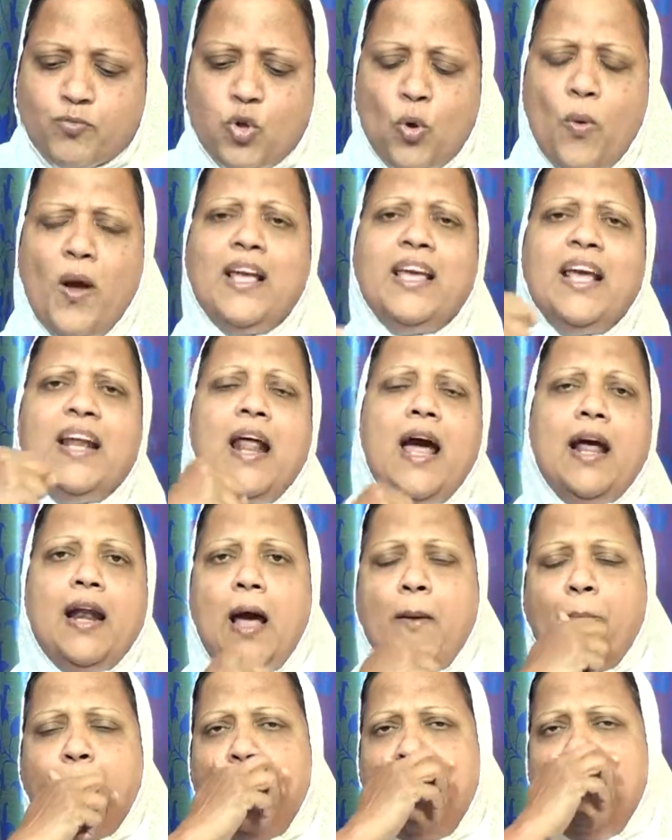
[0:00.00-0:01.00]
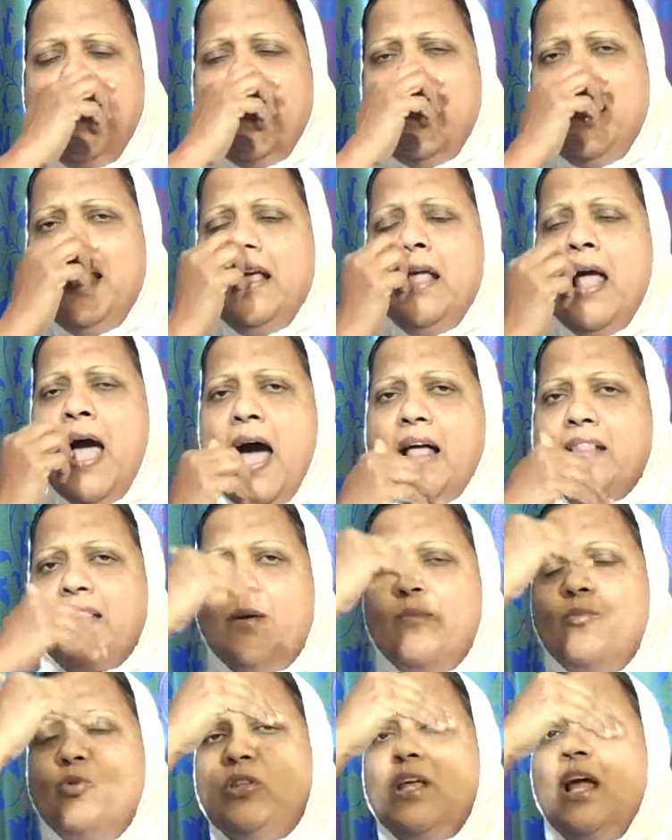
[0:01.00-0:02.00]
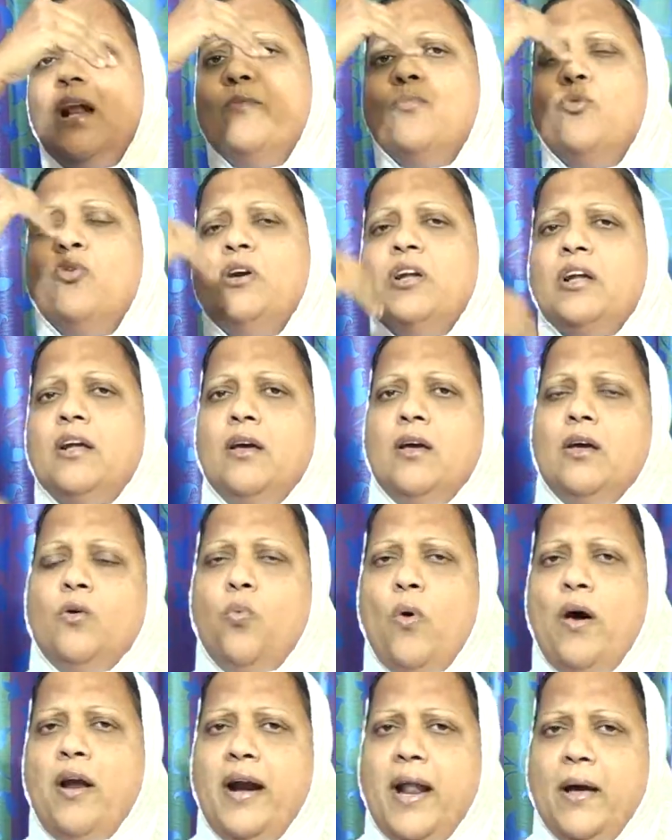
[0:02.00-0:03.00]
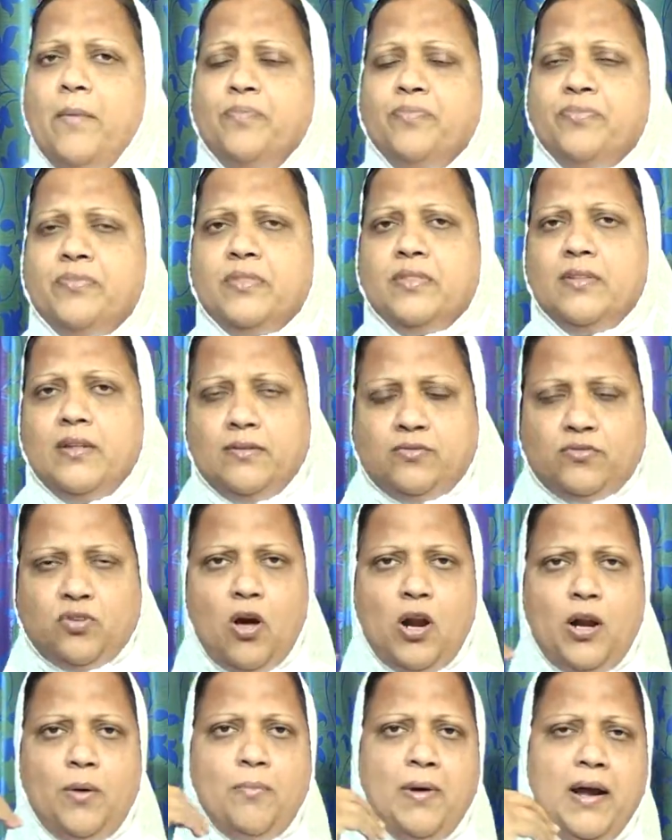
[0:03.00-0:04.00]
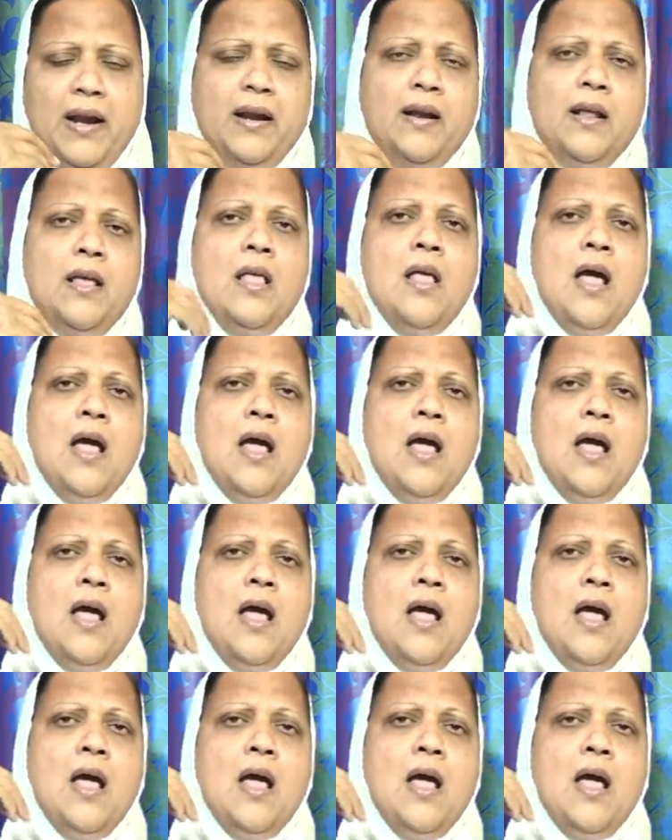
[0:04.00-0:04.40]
துவங்கினார் அப்படி அந்த முதல் மூன்று வருடம் சோலமன்